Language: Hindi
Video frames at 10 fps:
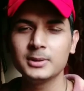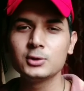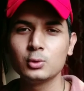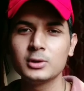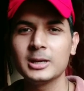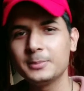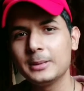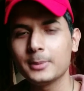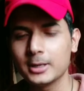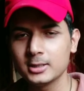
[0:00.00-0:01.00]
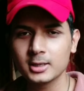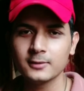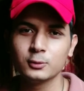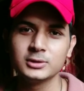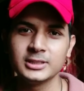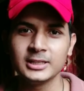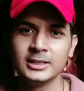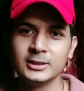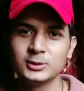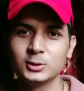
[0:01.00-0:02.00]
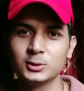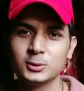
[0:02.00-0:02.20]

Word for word: मैंने शूट किया अपने पार्टनर के फ़ोन से तो